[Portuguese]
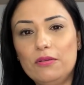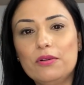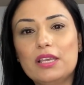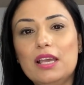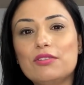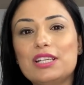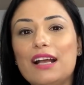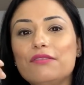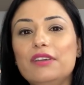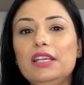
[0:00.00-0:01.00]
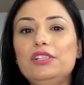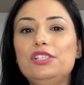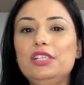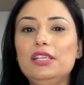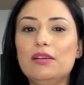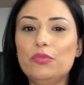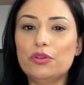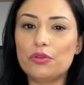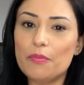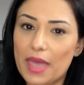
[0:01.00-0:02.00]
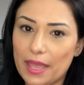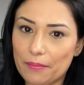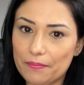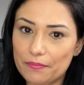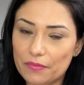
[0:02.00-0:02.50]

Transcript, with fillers: o que eu já vendia muito bem.